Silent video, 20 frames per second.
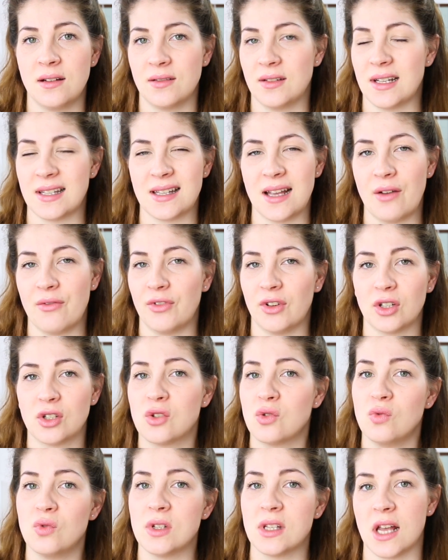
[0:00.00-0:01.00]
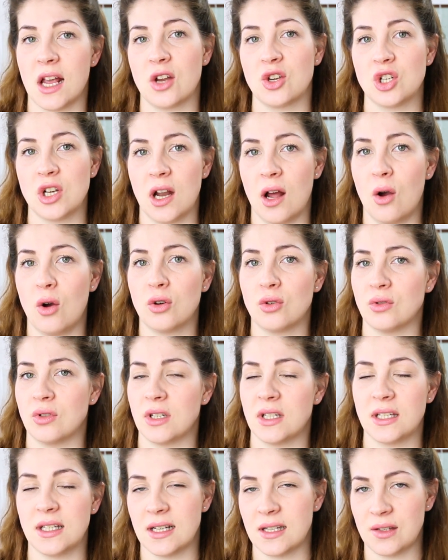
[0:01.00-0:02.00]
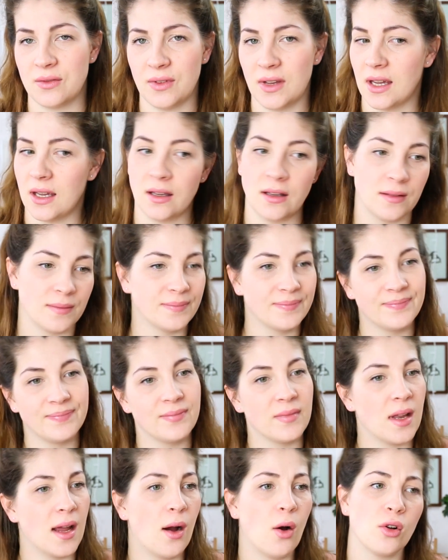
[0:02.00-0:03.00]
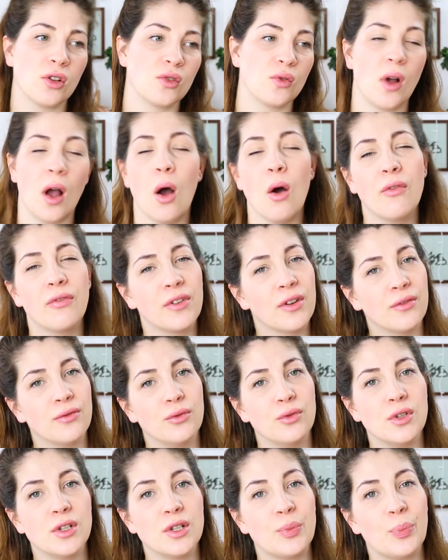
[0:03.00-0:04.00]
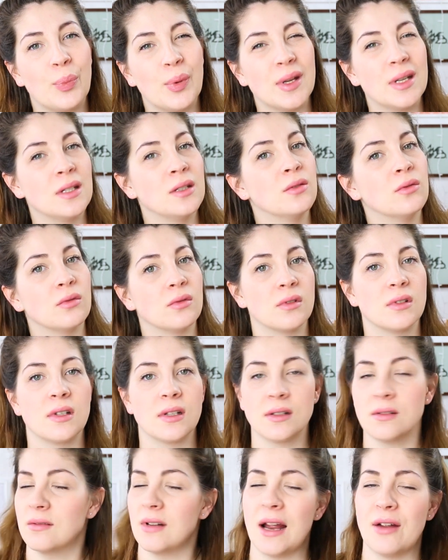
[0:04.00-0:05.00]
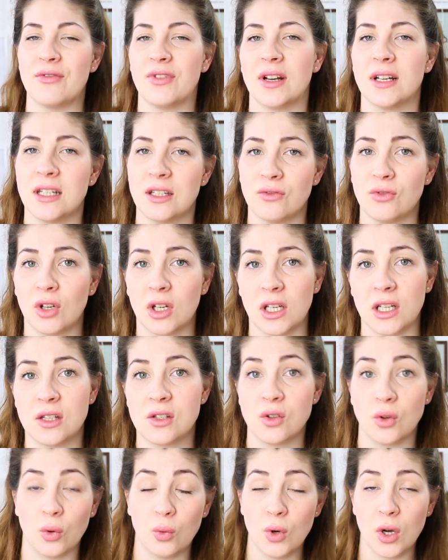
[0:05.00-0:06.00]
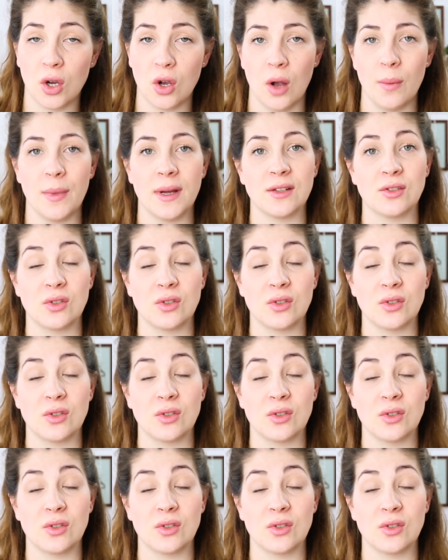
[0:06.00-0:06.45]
das einfach zu sehr schlaucht und ich deswegen auch so aufgewühlt bin und einfach nicht wirklich zur Ruhe komme.